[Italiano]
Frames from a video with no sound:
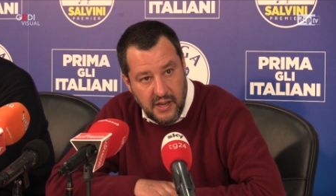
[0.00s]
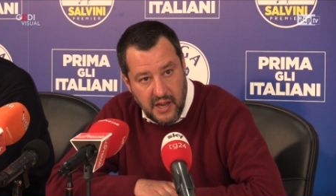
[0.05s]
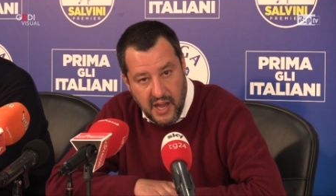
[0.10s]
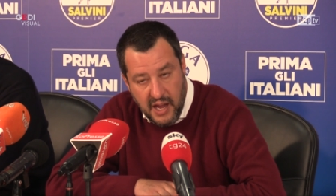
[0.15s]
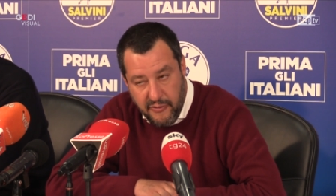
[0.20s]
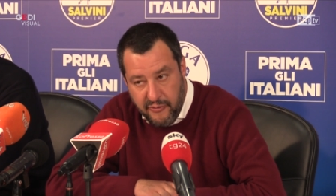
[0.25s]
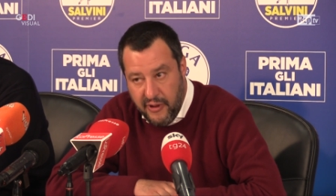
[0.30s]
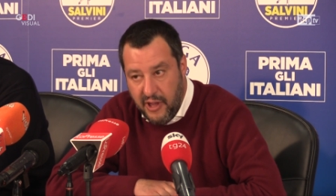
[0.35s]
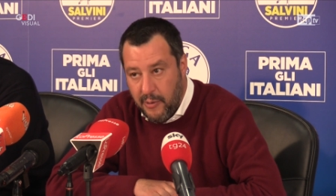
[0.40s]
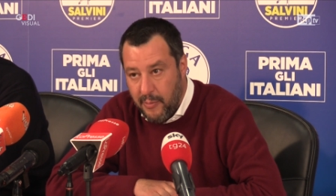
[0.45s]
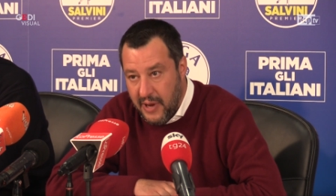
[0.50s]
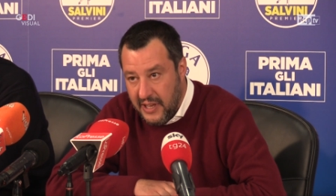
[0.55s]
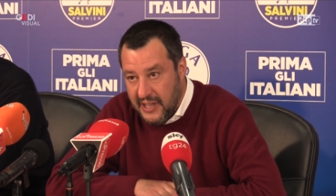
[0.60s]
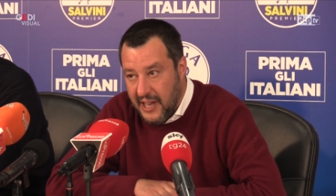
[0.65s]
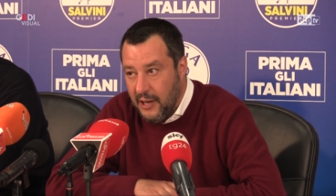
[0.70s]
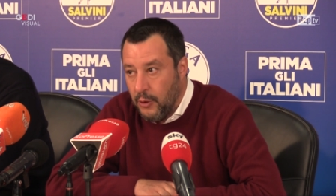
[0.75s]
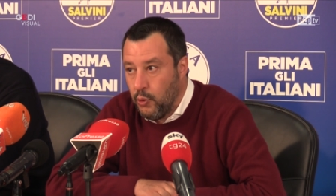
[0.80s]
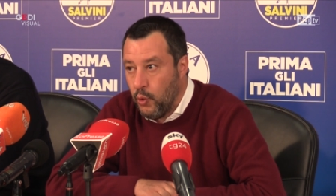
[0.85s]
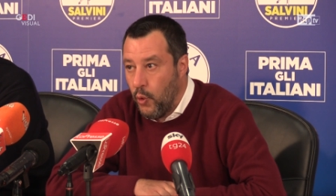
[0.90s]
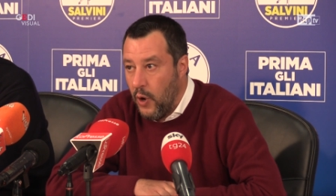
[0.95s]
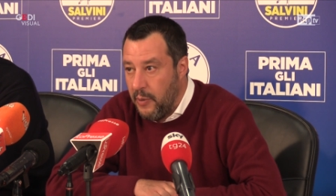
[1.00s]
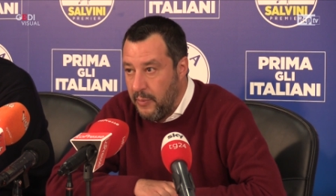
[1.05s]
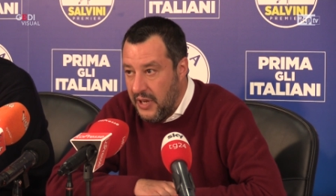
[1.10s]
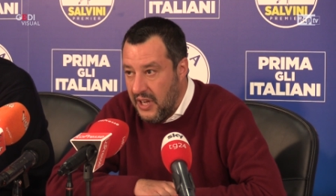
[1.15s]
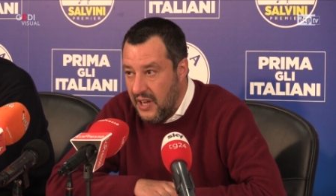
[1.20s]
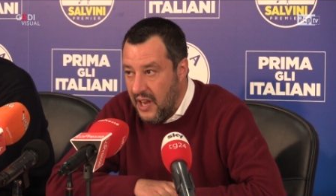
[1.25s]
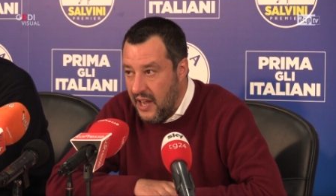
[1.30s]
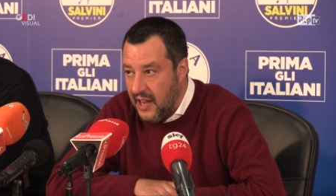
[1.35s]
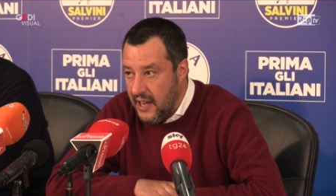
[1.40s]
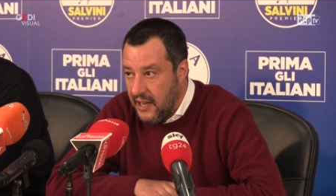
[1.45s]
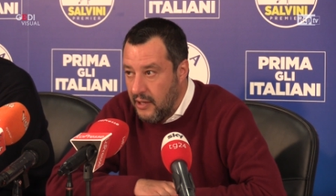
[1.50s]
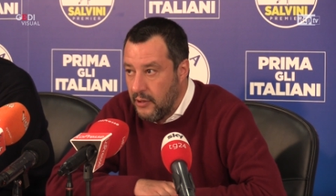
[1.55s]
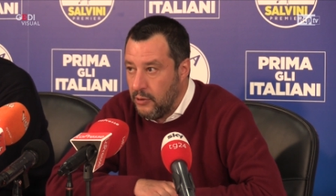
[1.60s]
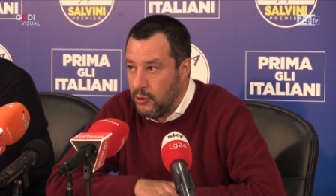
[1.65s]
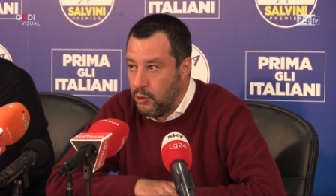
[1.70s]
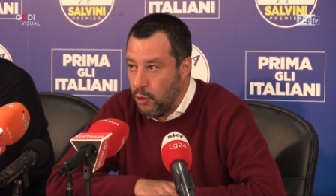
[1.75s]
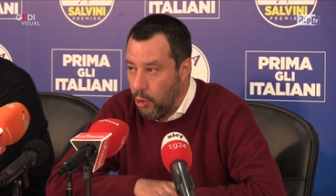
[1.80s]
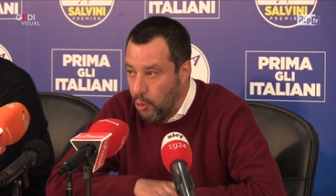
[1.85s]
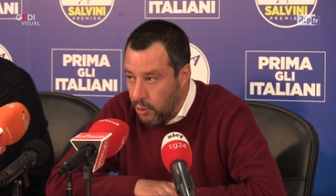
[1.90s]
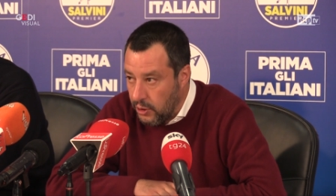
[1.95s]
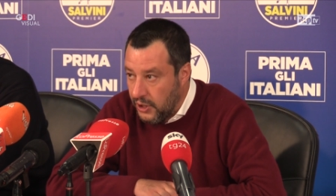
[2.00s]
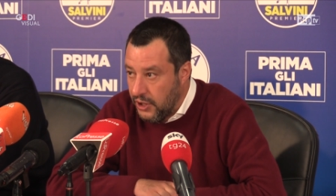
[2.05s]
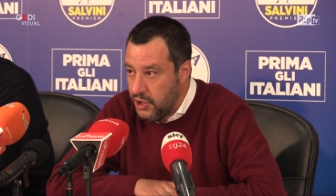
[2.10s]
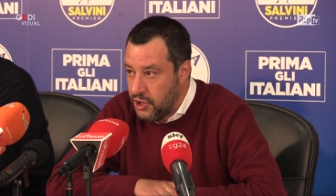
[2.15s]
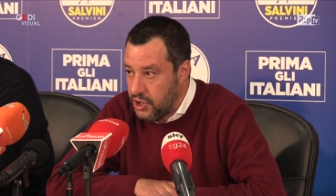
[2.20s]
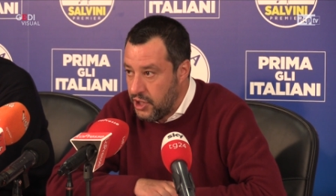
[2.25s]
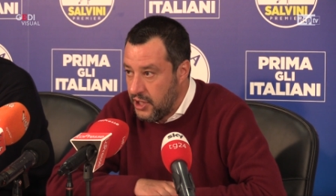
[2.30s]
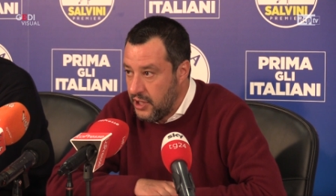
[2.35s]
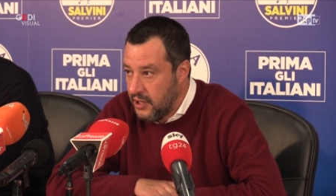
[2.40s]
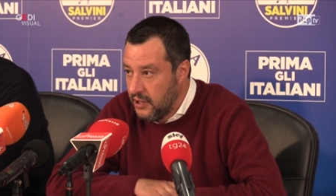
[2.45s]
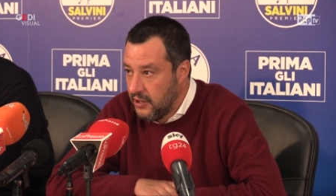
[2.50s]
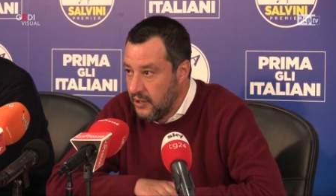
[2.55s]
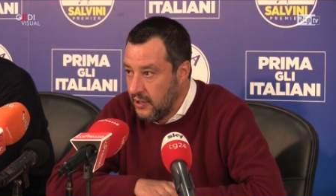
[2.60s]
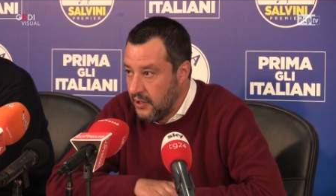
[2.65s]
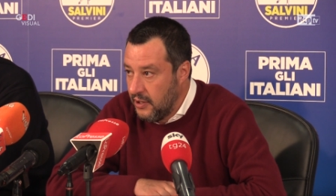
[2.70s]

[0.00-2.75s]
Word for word: è ferma dal 2012,